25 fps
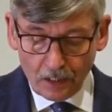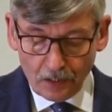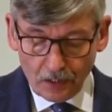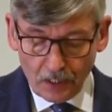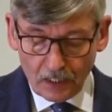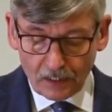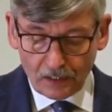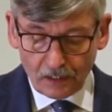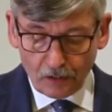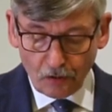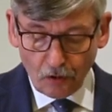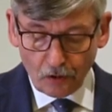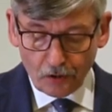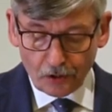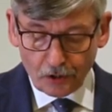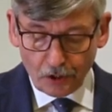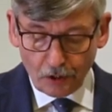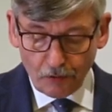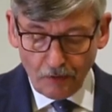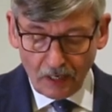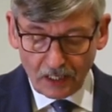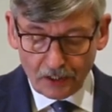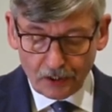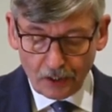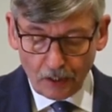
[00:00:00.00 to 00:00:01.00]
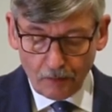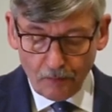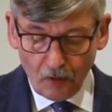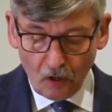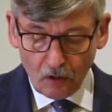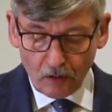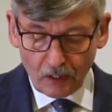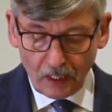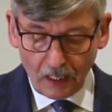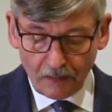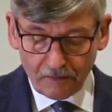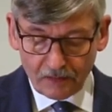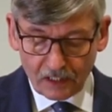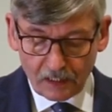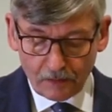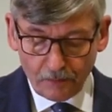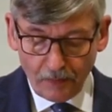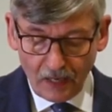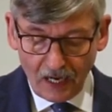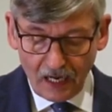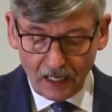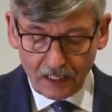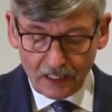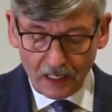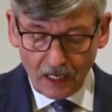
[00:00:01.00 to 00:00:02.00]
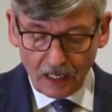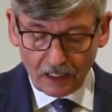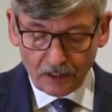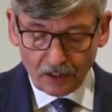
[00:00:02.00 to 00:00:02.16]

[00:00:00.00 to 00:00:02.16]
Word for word: Nie skończyła się mąka w dzbanie,